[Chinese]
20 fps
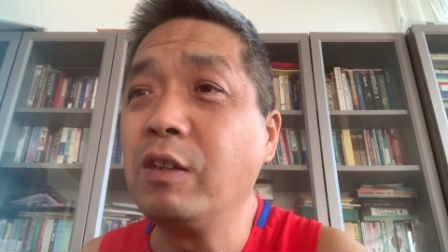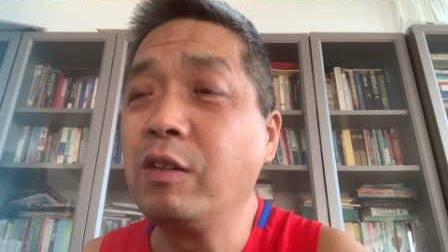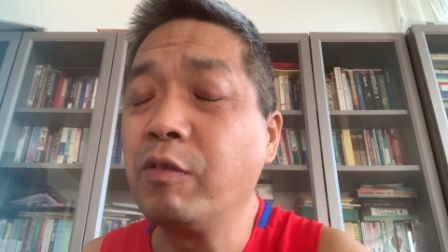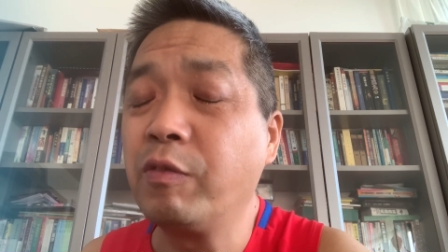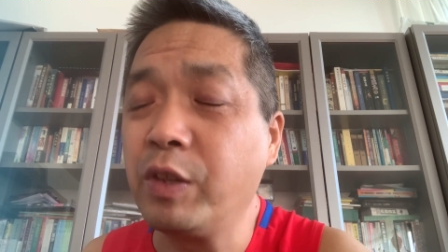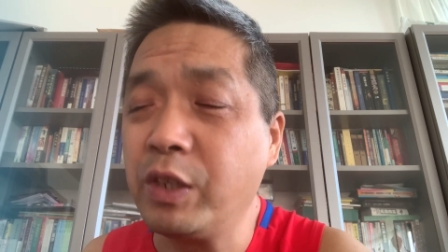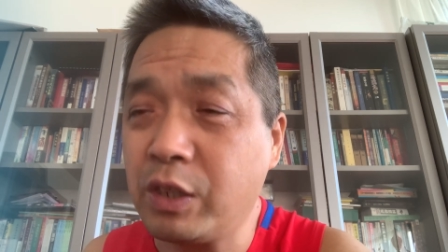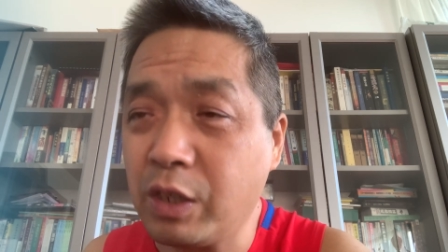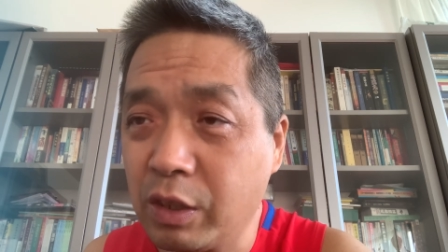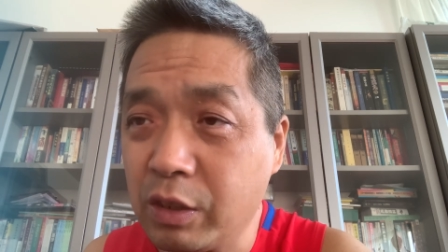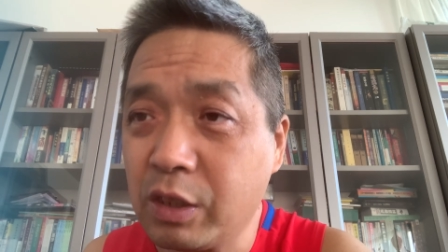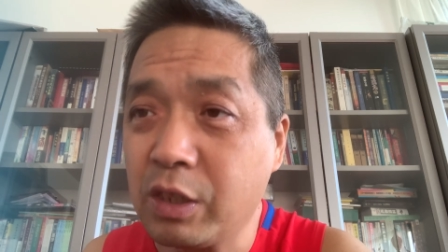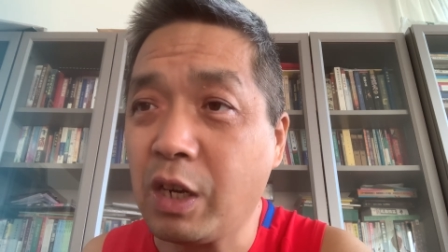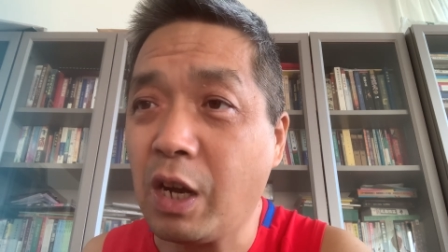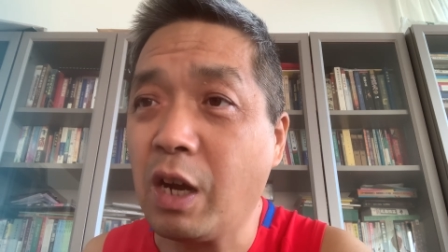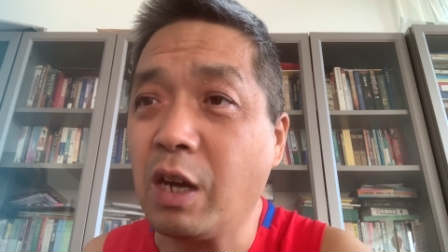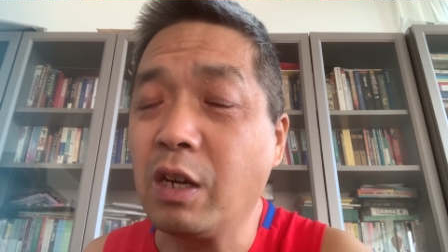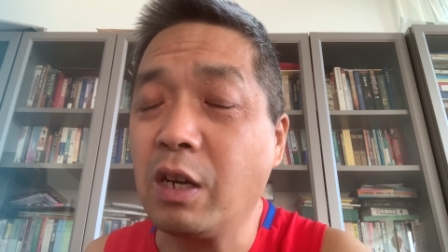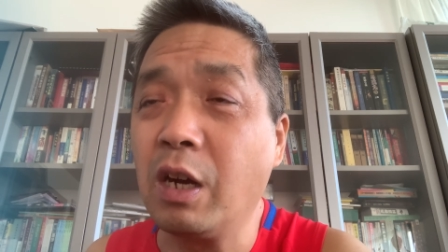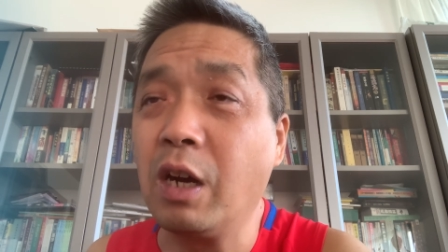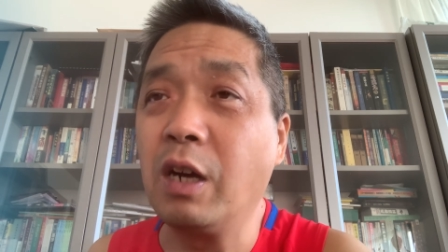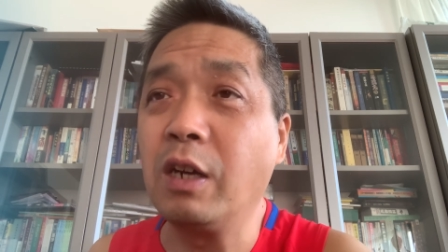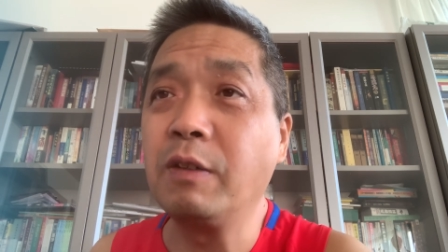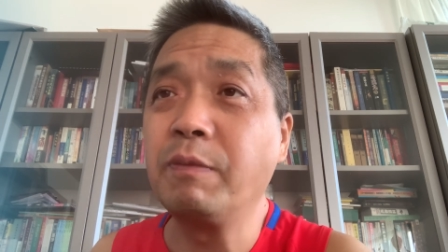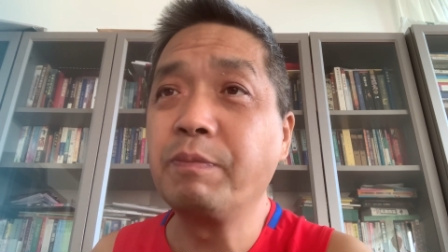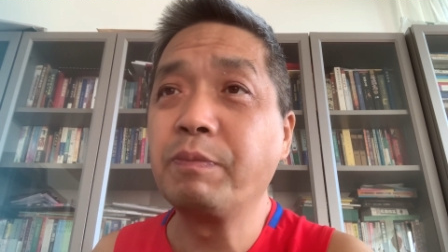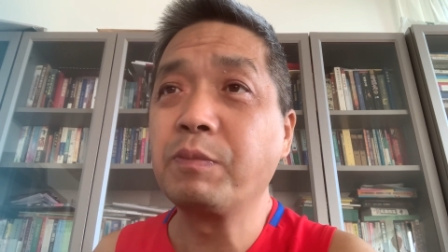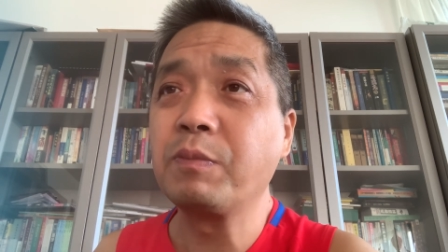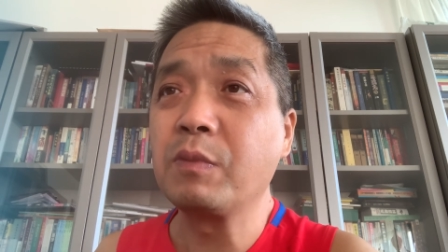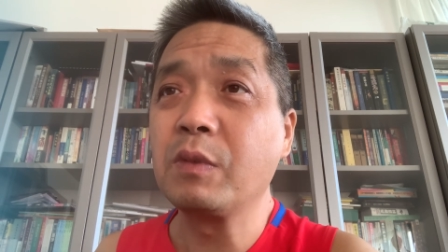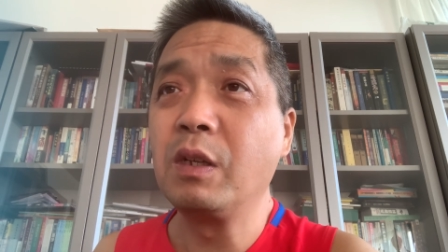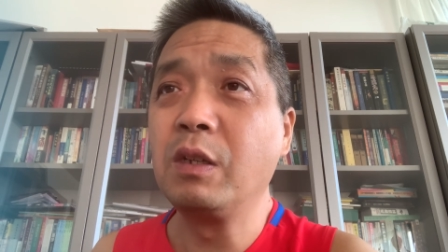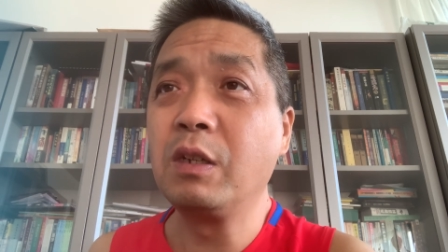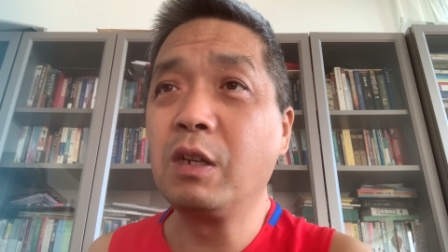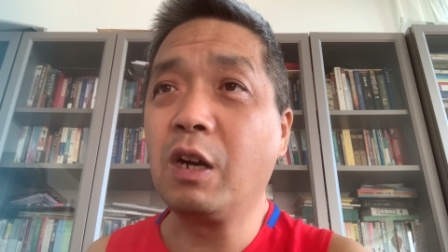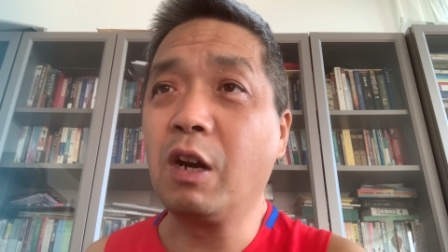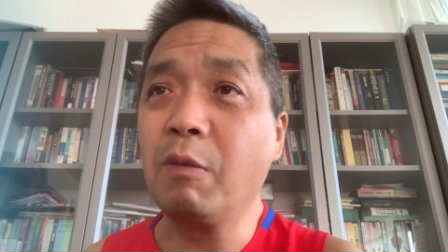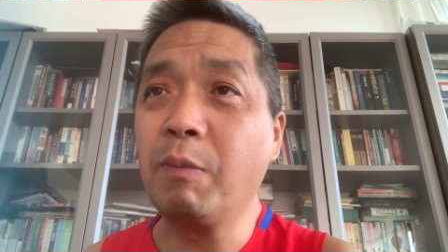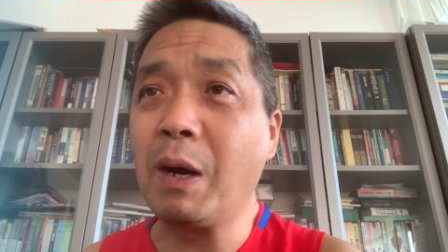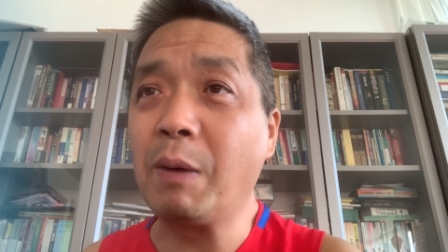非常差啊！
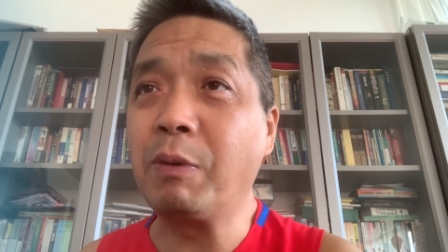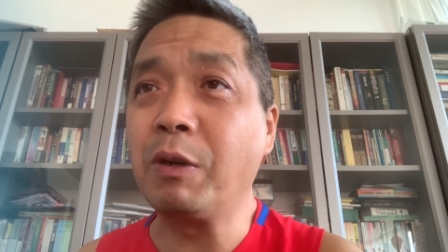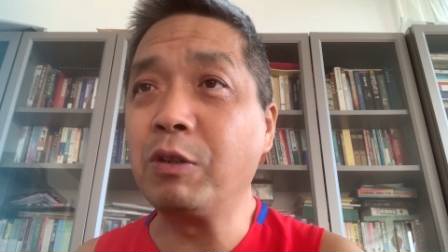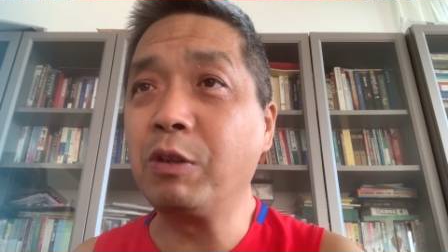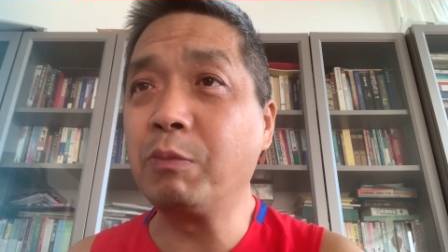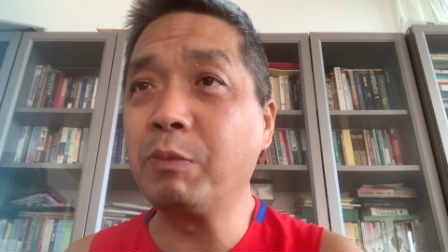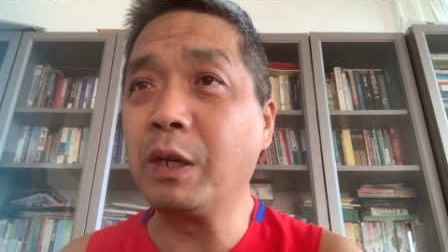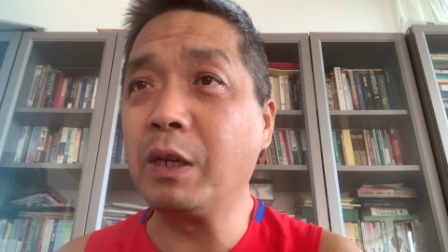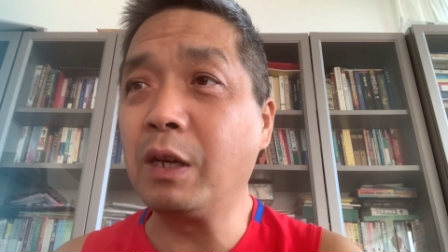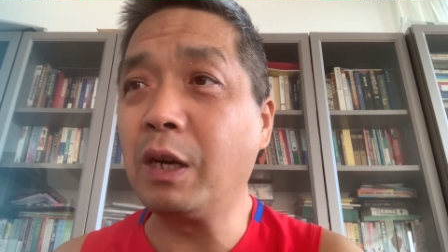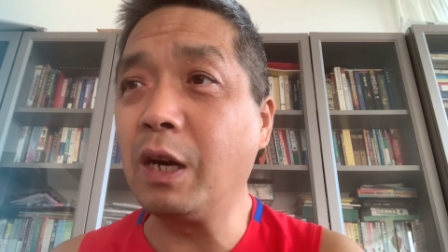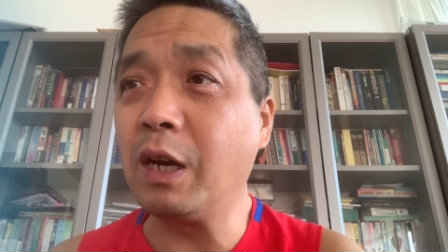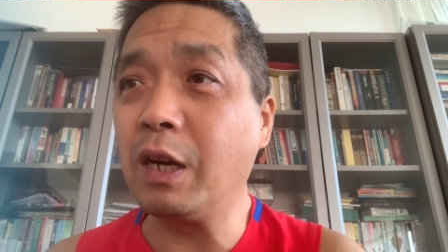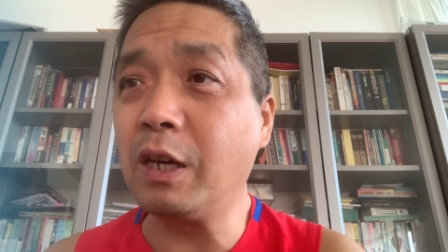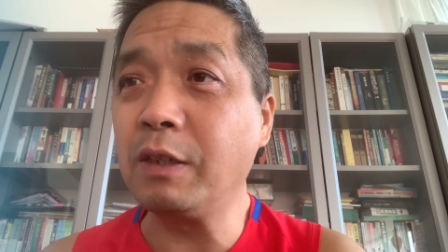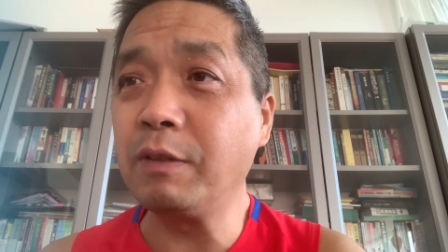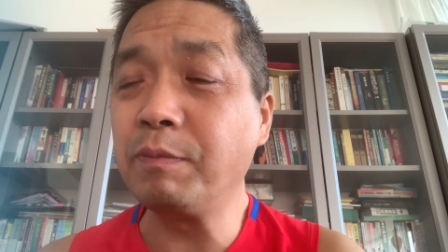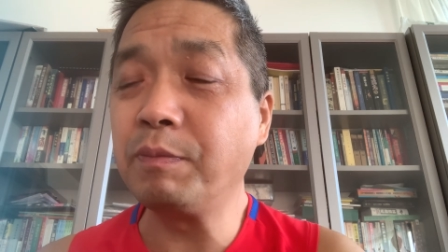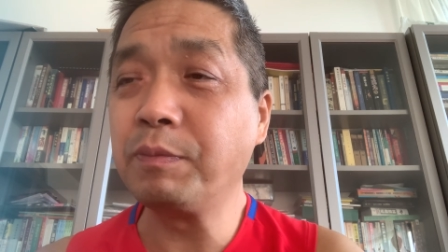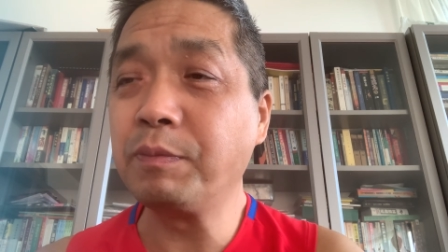好吧，朋友们啊。